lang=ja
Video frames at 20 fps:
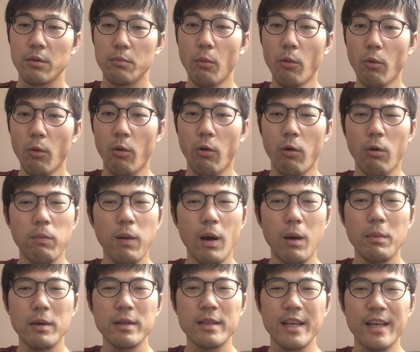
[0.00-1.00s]
もう本
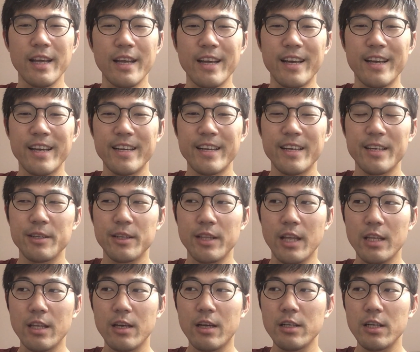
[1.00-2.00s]
番まで
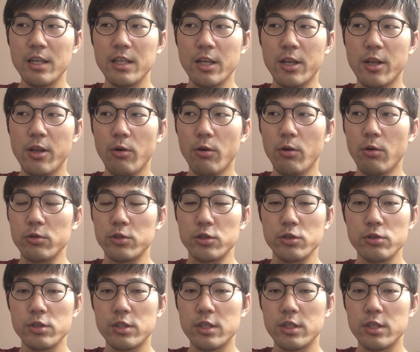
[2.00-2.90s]
なんだかんだ言って今日じゅう